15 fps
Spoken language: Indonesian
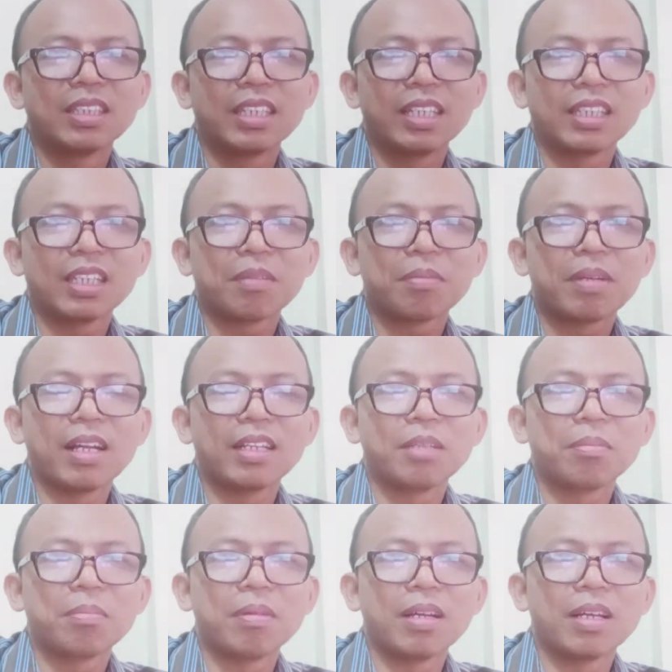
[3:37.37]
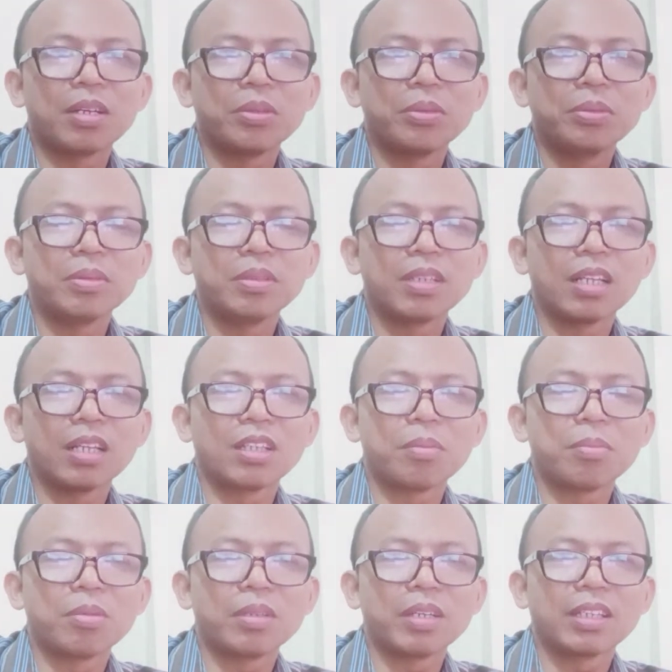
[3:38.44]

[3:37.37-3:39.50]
kita ganti baru ataupun